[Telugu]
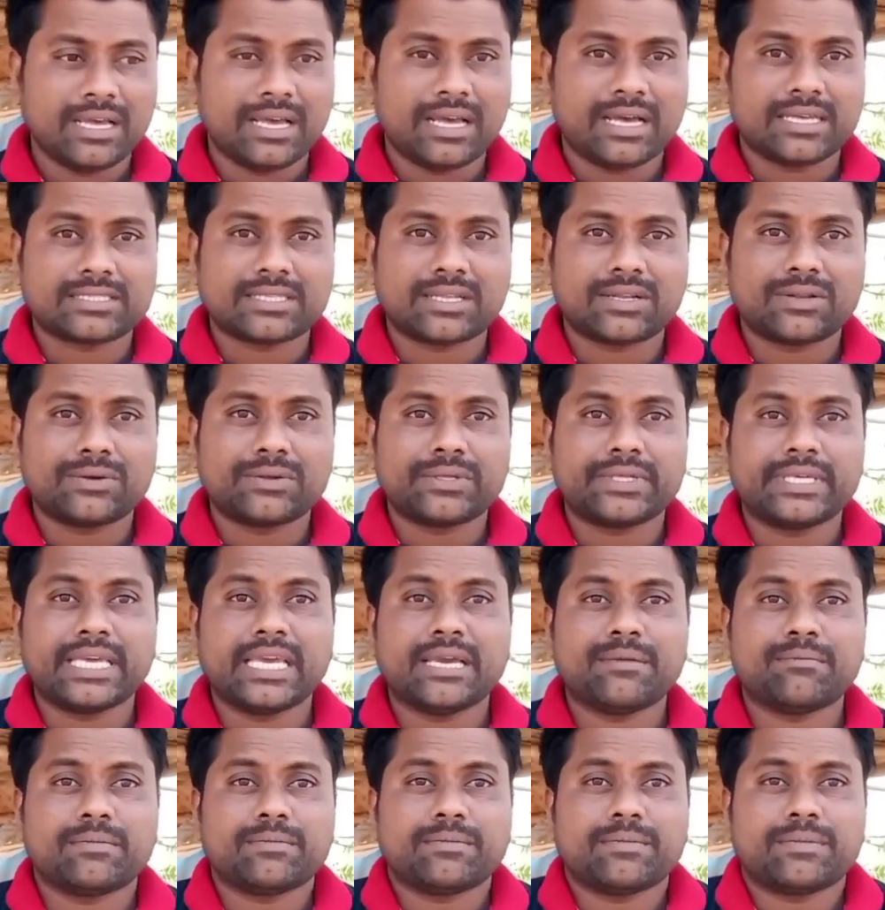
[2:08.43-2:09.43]
అసలు
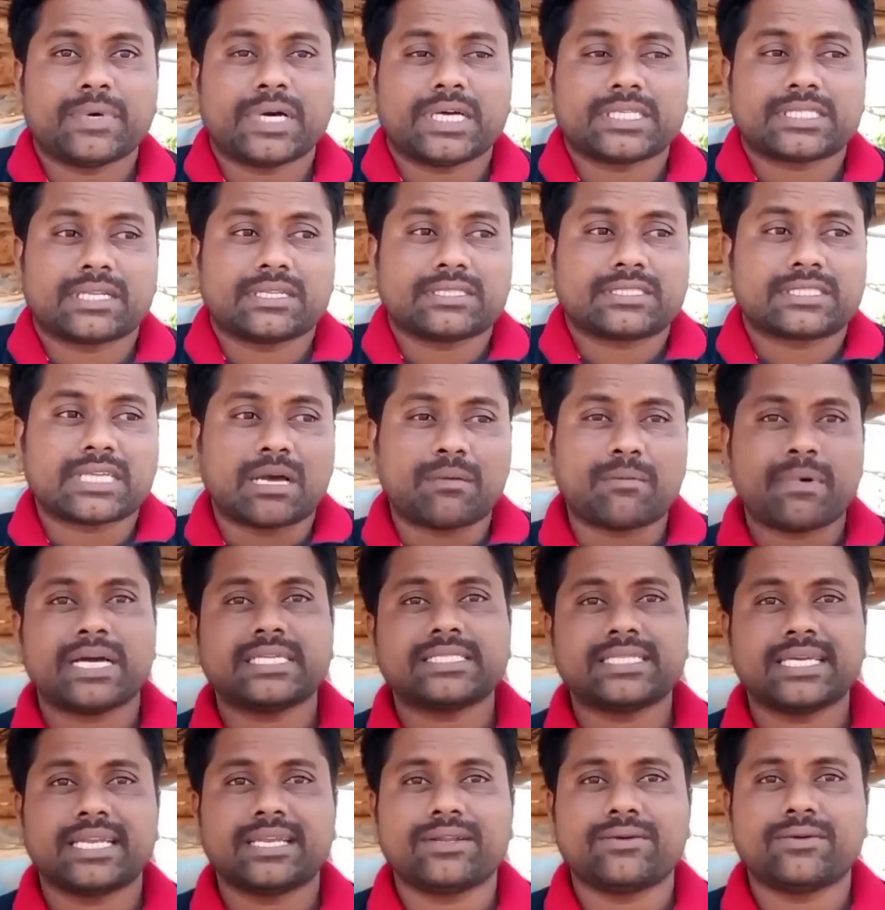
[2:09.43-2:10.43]
ఏం అసలు
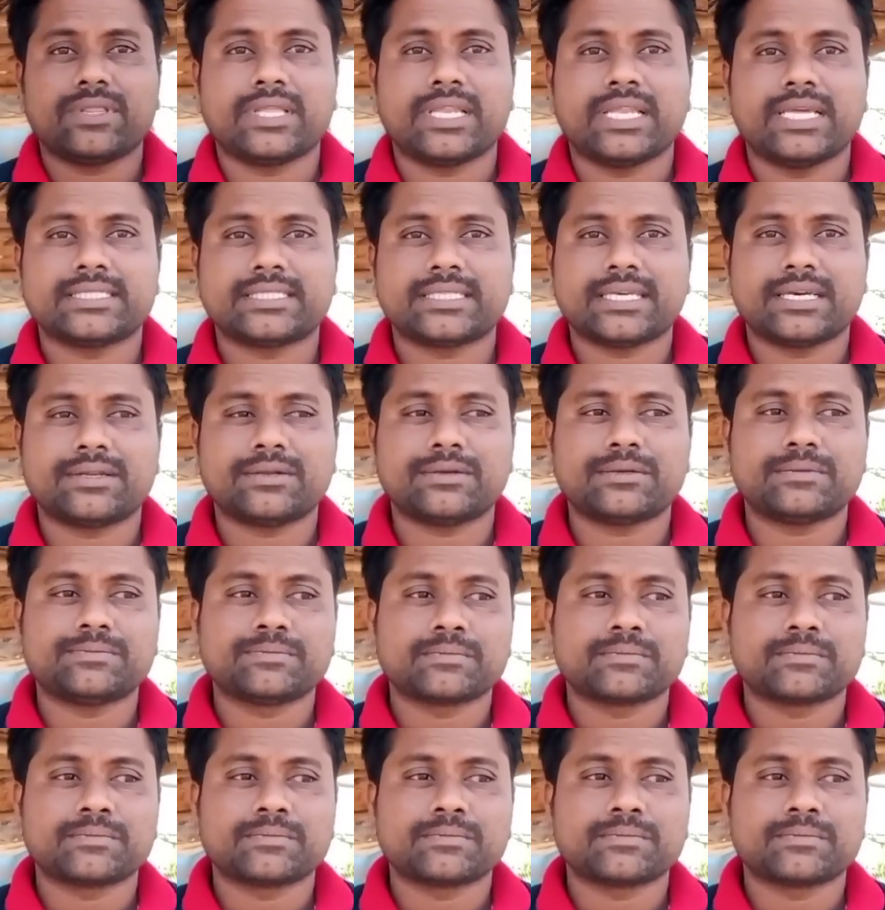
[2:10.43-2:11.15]
సమాజాన్ని వదిలేశారు